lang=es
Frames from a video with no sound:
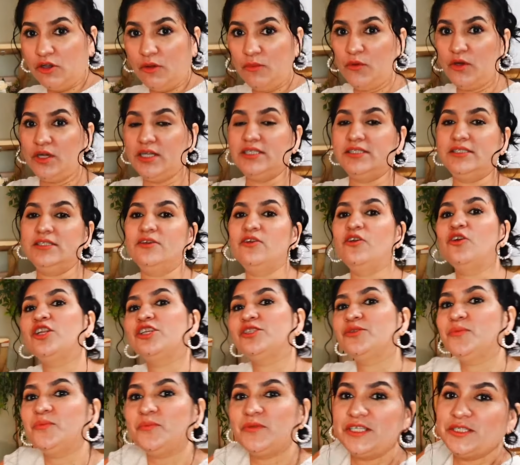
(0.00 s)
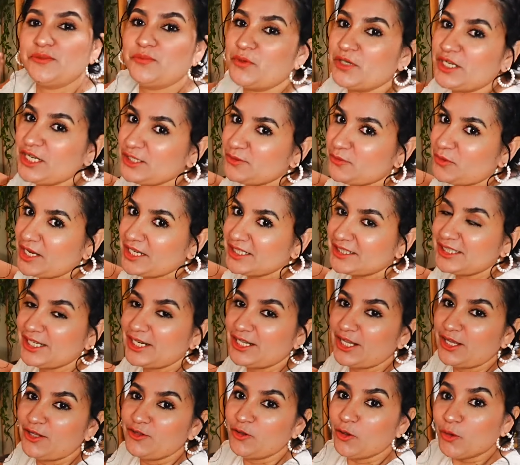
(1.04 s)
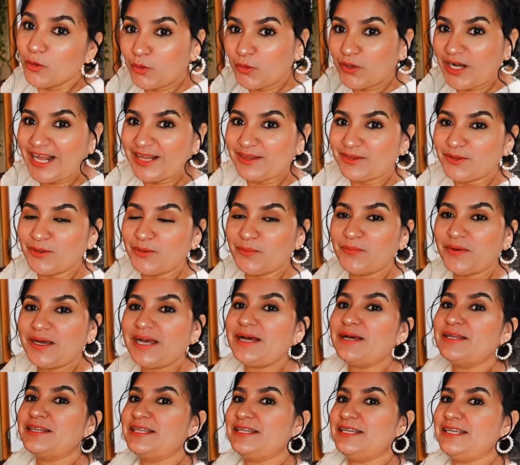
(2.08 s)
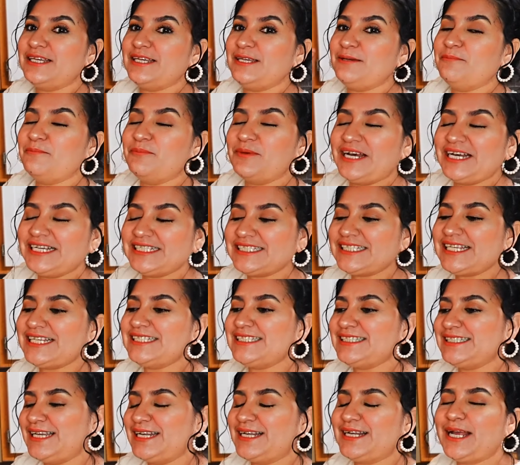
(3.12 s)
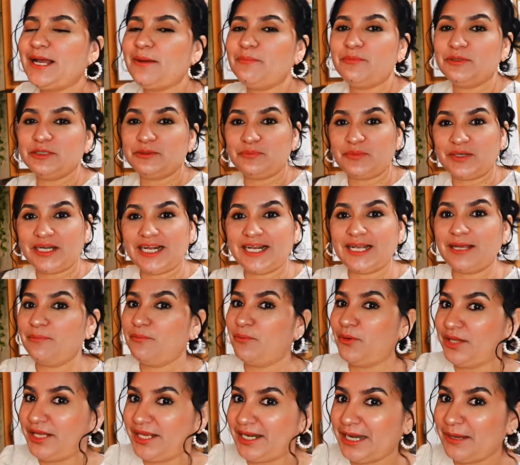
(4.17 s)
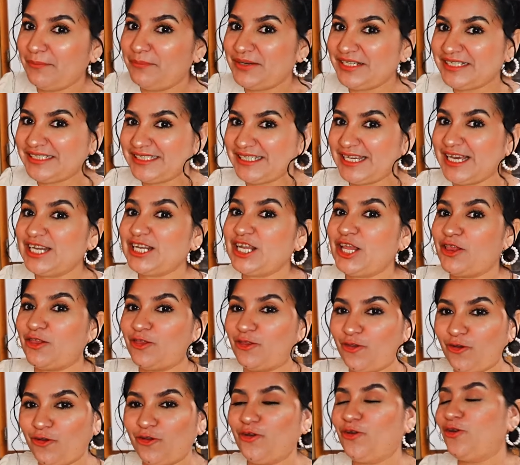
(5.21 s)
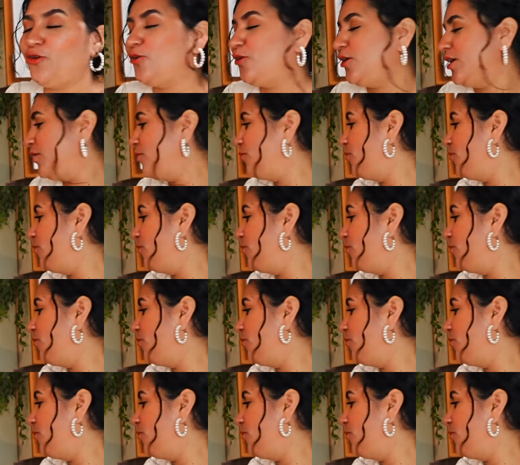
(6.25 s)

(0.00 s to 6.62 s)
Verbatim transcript: como les digo, les, después les voy a estar dando una toma de más cerca pues para que puedan apreciar todo lo que